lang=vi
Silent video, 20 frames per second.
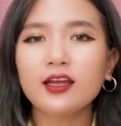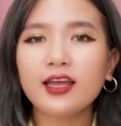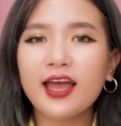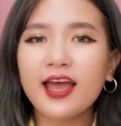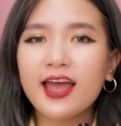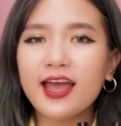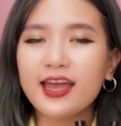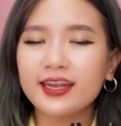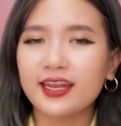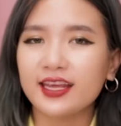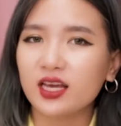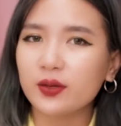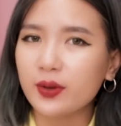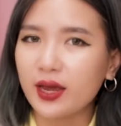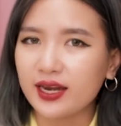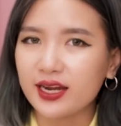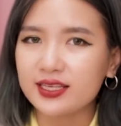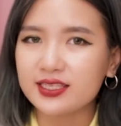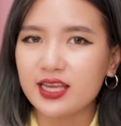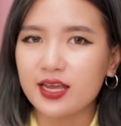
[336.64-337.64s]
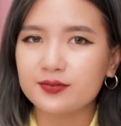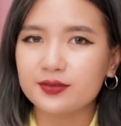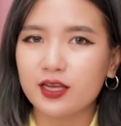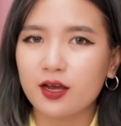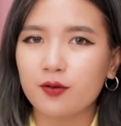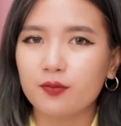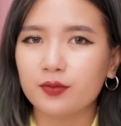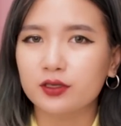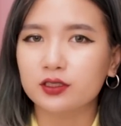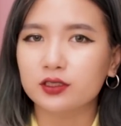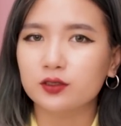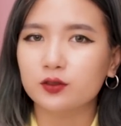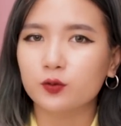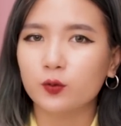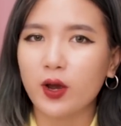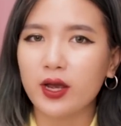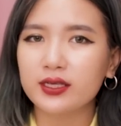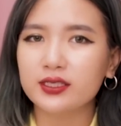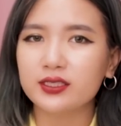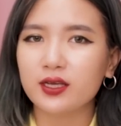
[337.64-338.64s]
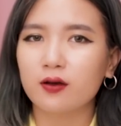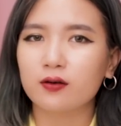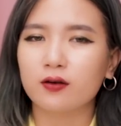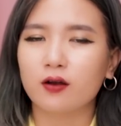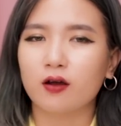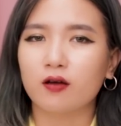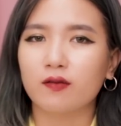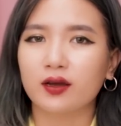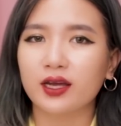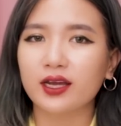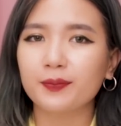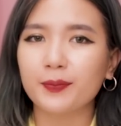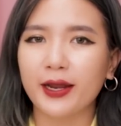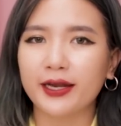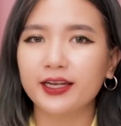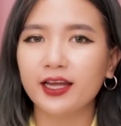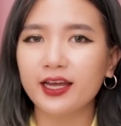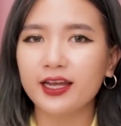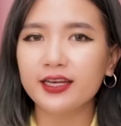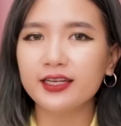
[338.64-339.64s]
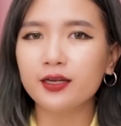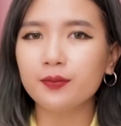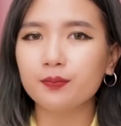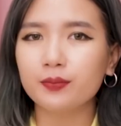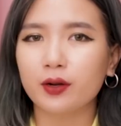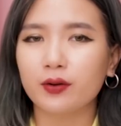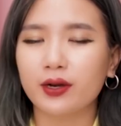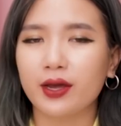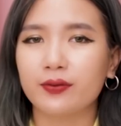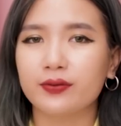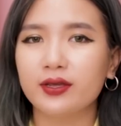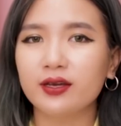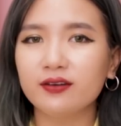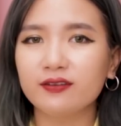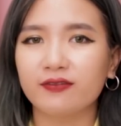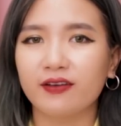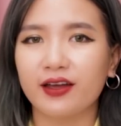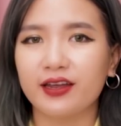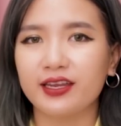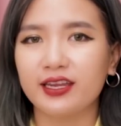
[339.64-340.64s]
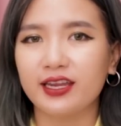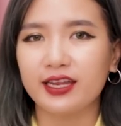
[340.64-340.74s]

Ok, thì các bạn đã xem xong mình swatch son rồi và các bạn thấy thích màu nào nhất vậy